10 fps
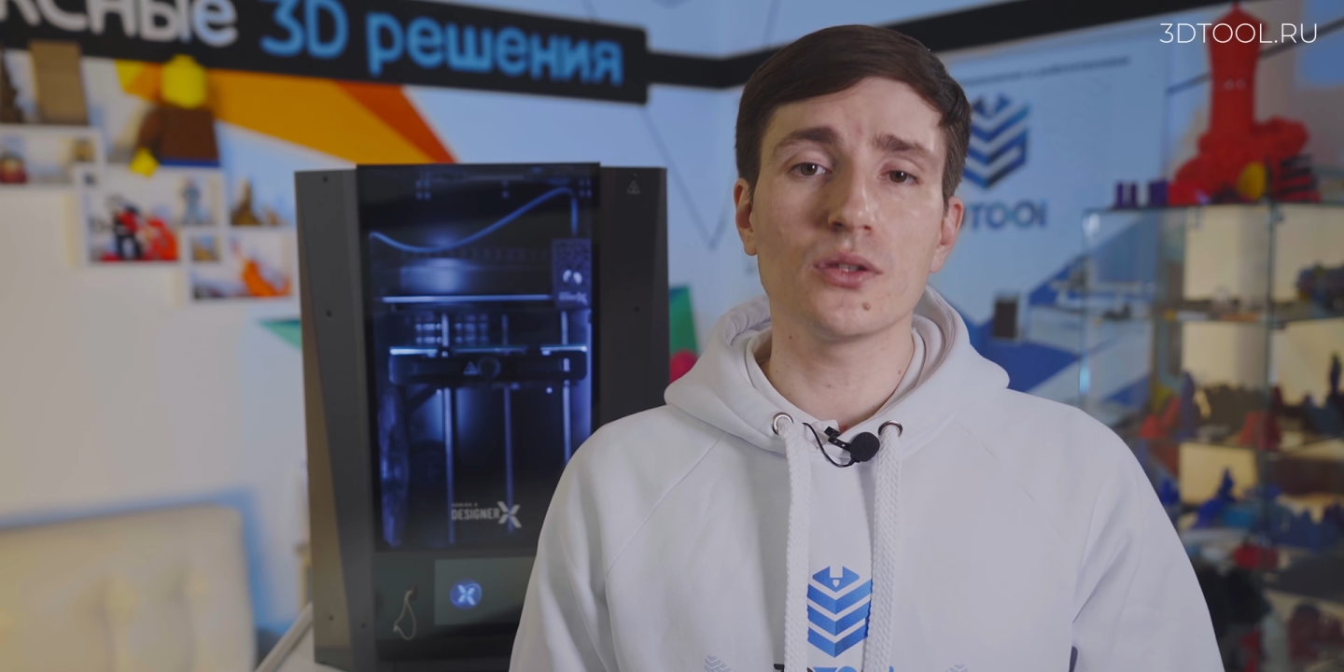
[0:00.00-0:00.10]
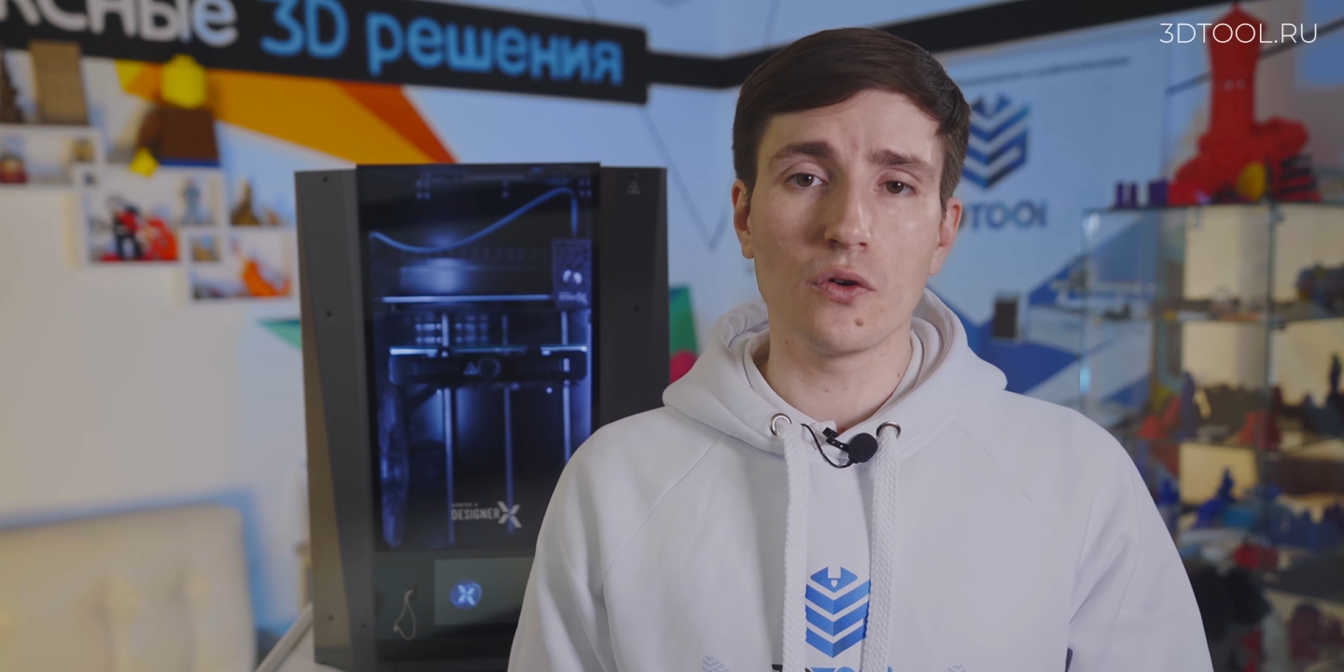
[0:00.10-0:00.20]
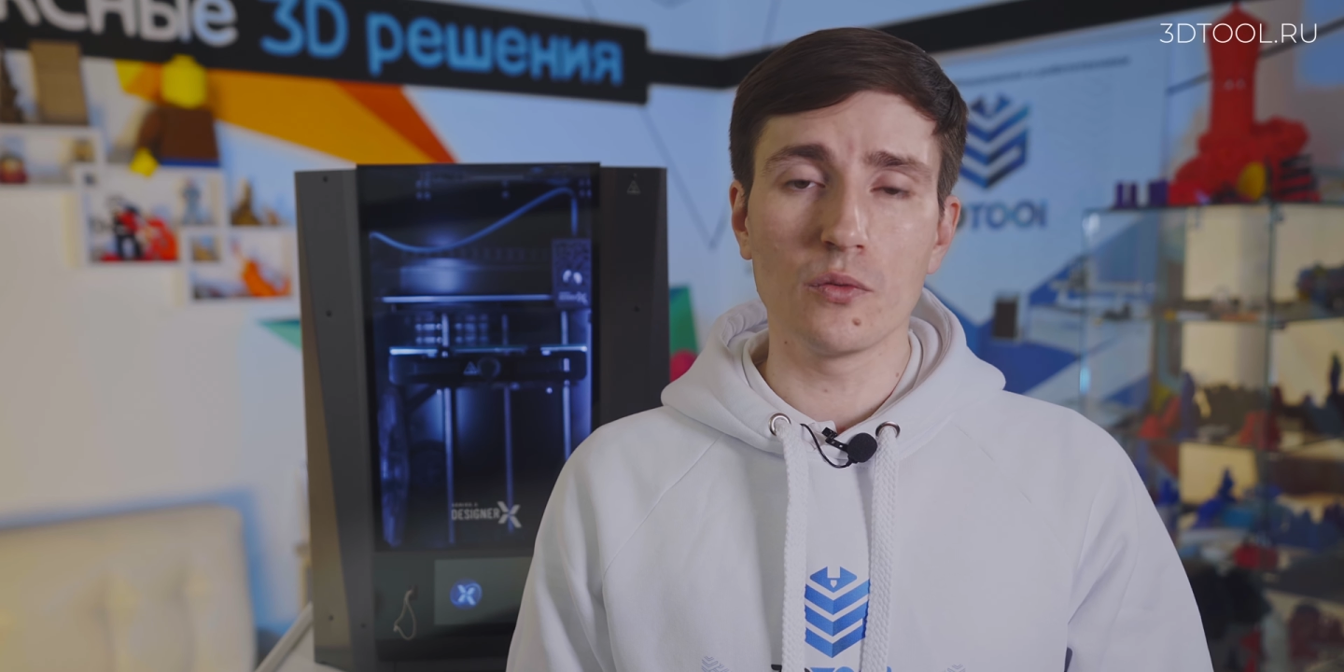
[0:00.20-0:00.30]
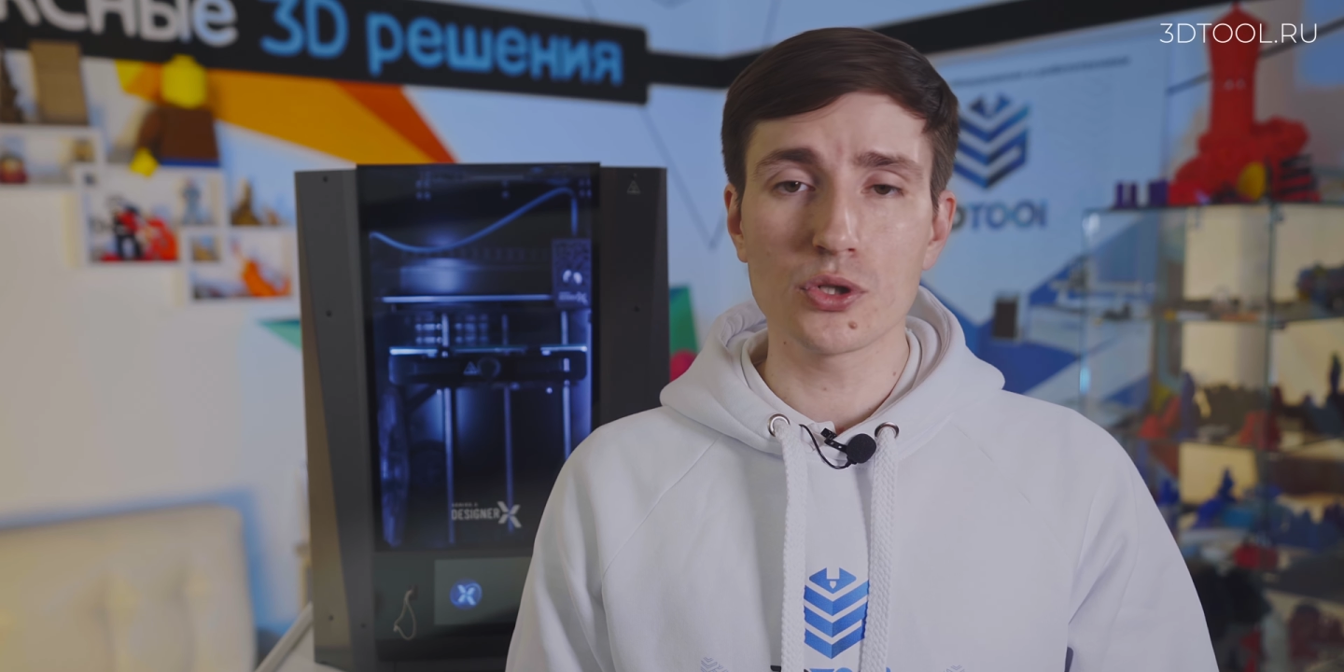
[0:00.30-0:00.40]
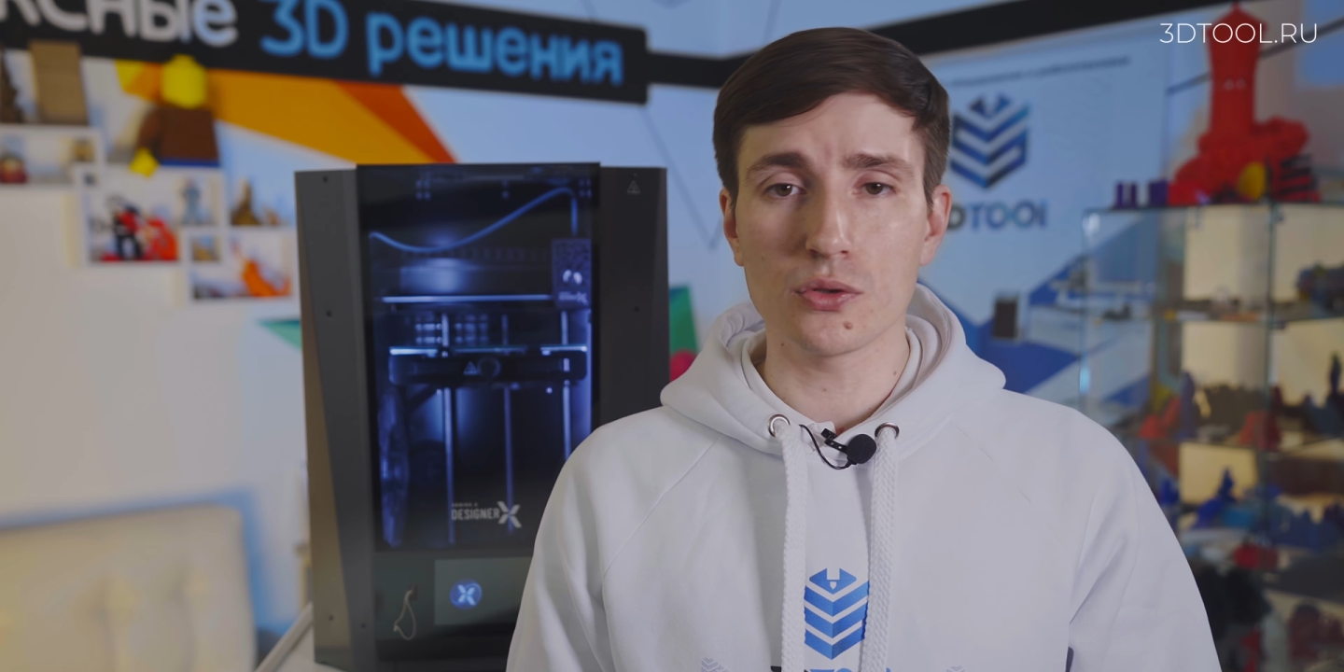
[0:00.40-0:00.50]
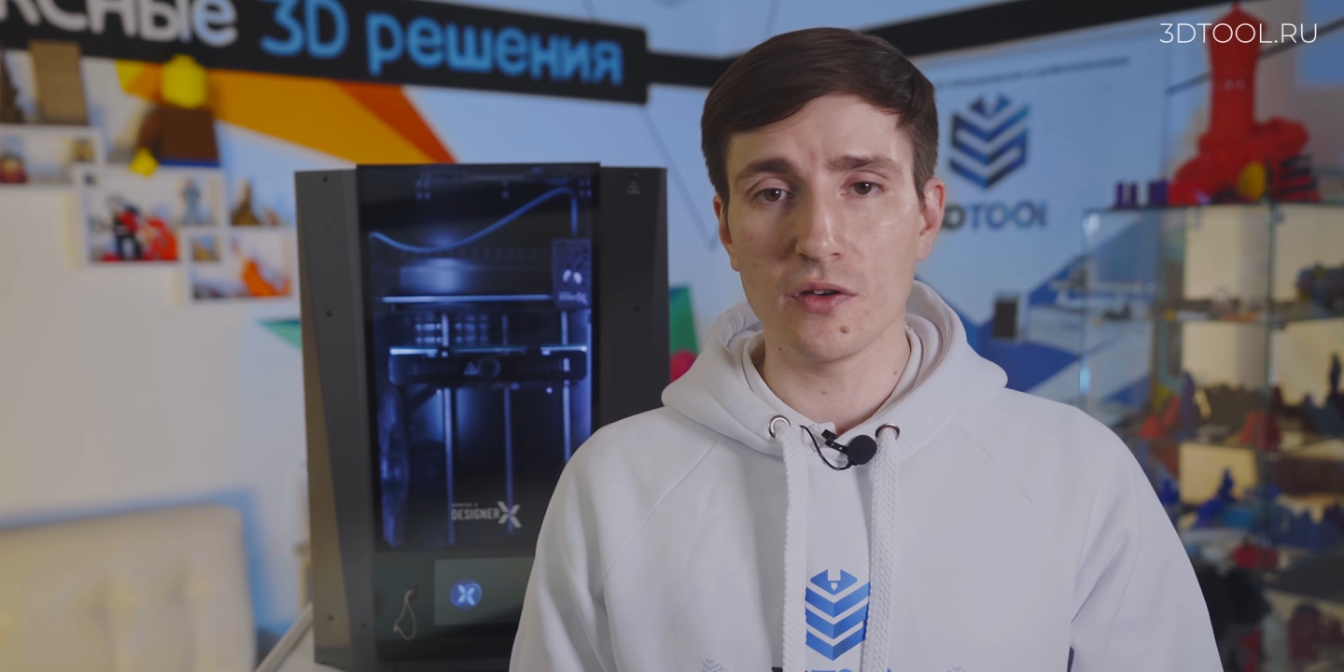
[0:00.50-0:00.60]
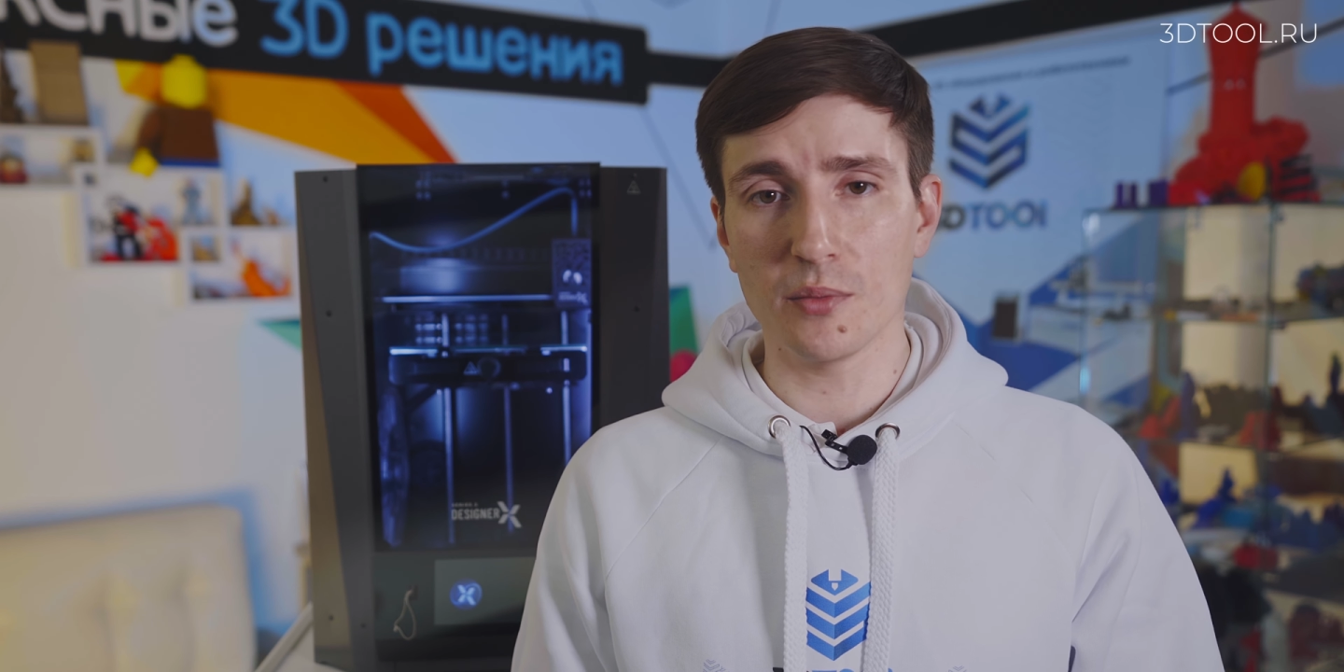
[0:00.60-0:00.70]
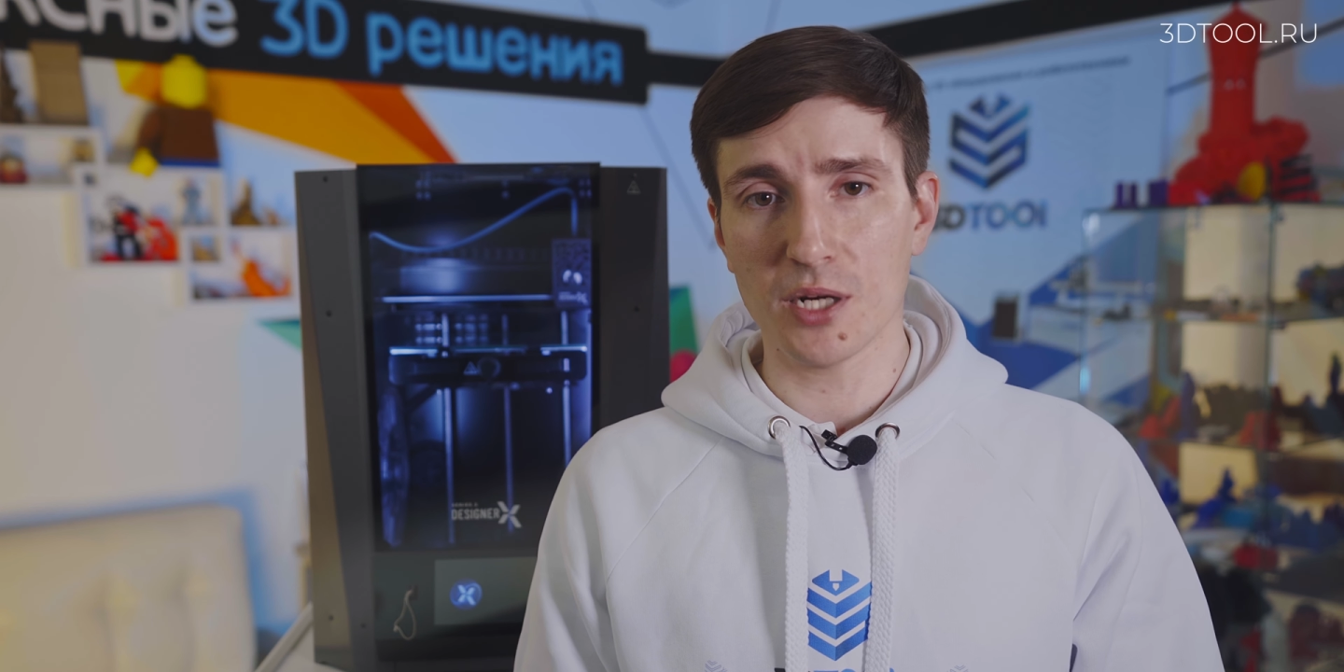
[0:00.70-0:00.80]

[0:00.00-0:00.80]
новым условиям